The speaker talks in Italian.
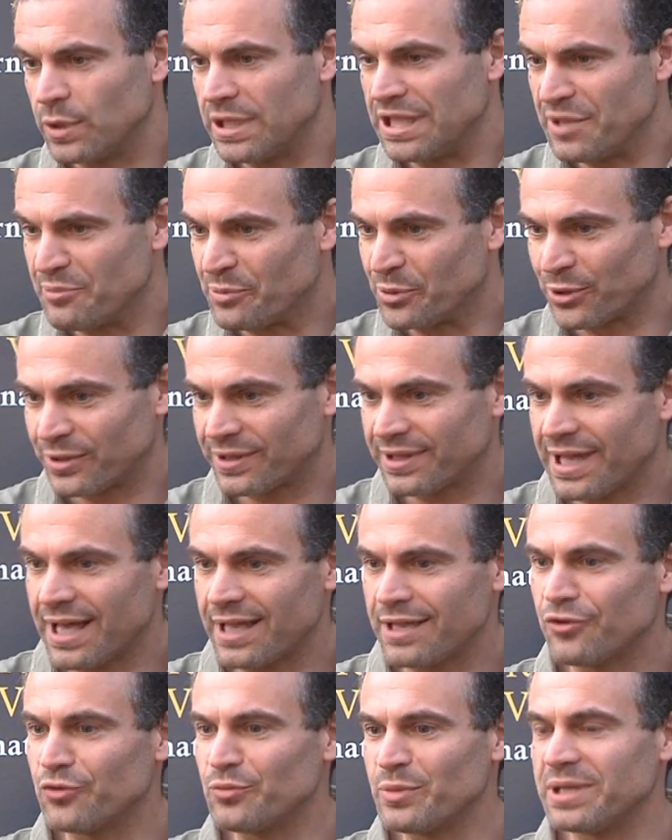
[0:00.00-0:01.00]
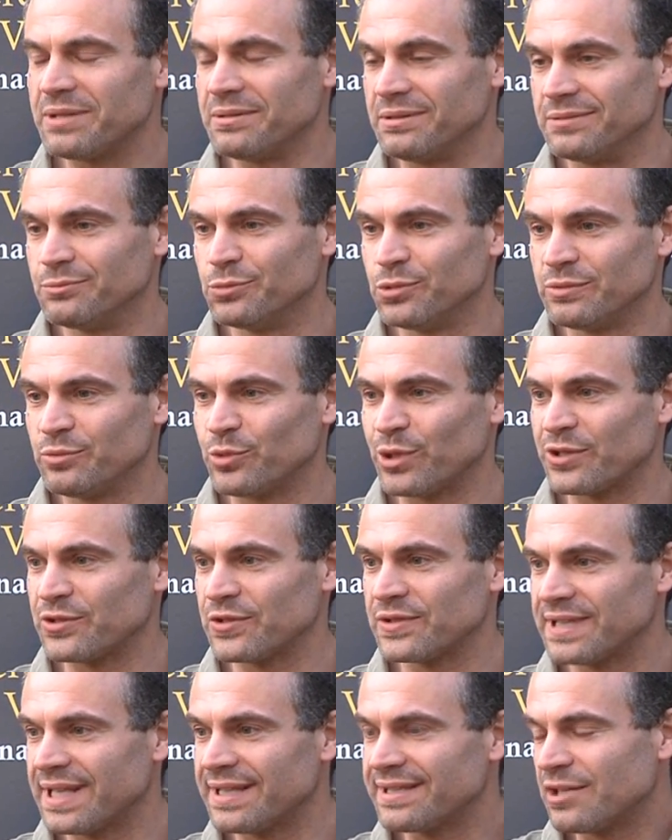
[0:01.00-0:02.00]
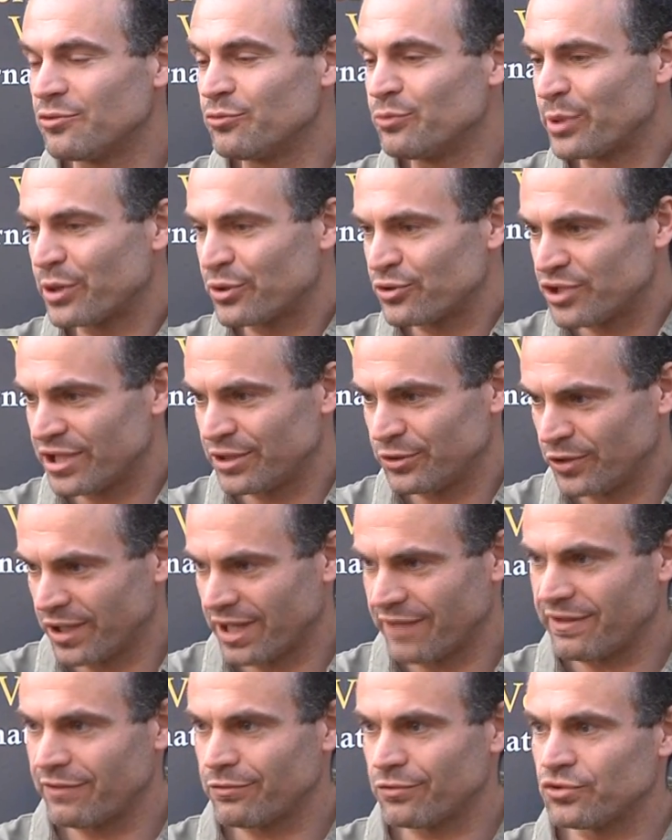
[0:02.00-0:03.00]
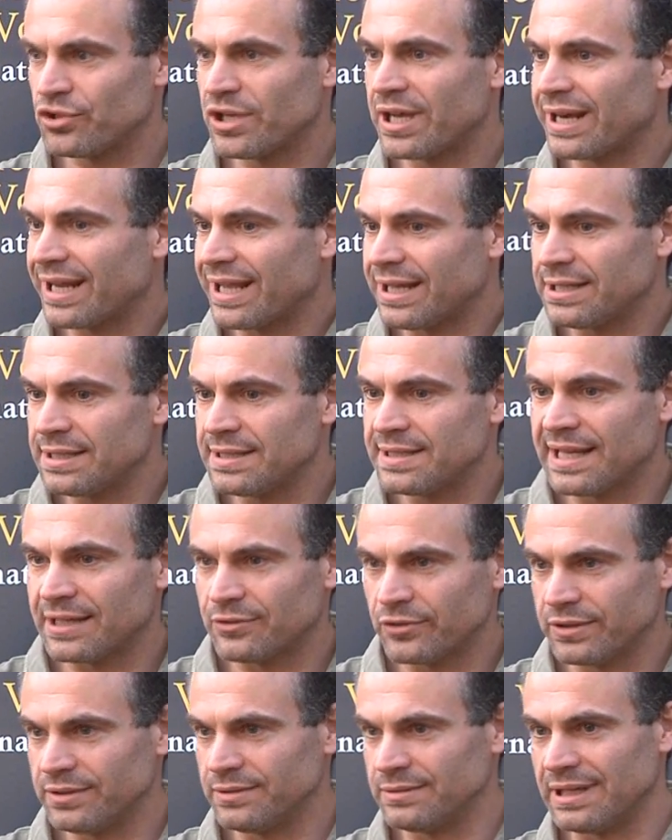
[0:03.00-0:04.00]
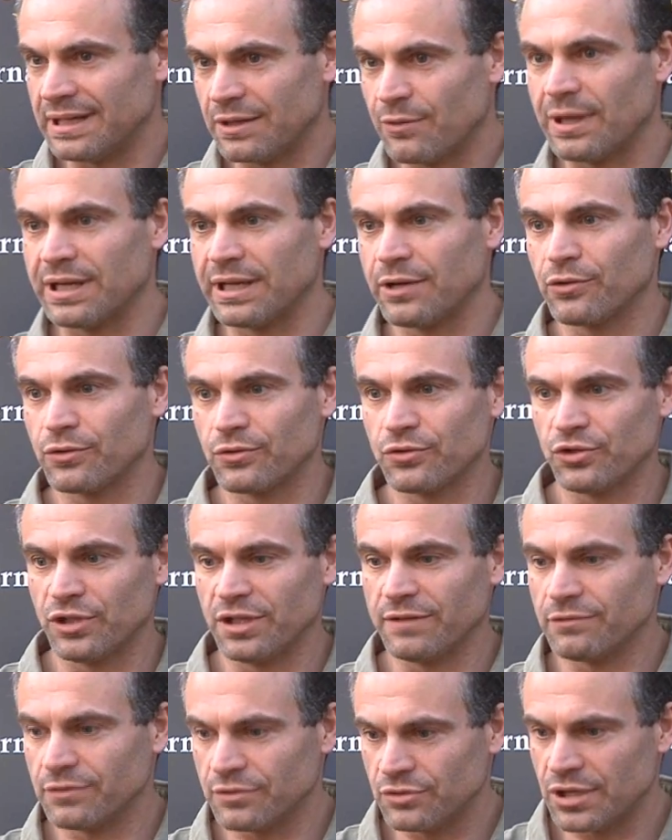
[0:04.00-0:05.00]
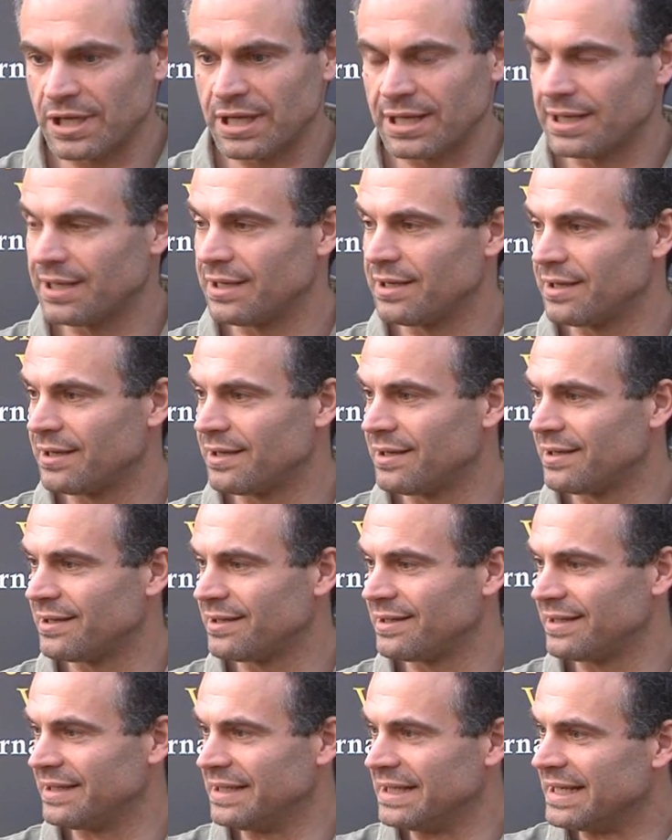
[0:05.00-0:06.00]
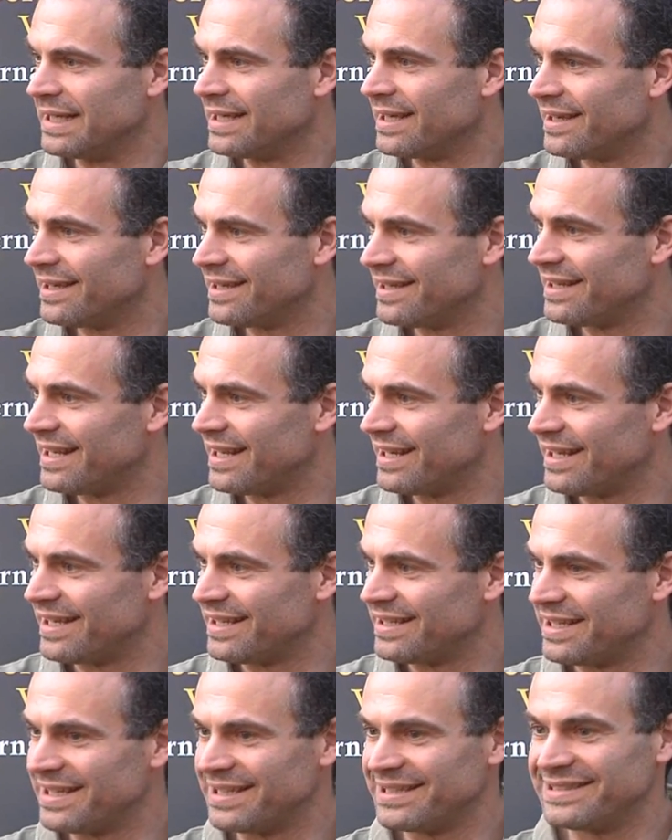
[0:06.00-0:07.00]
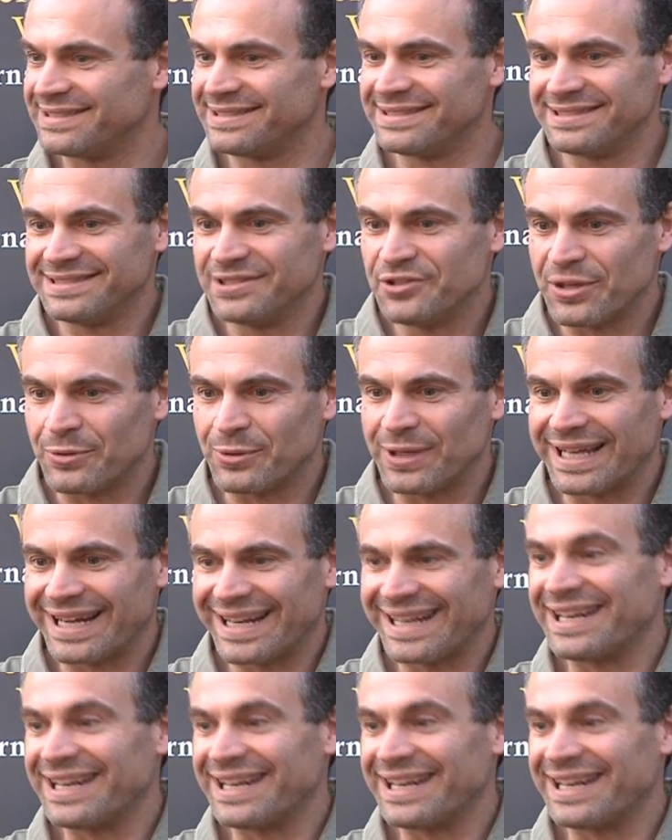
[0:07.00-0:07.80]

quindi portai con me in buona sostanza un progetto che avevo già realizzato e del quale conoscevo già la, eh, la, la, la diciamo,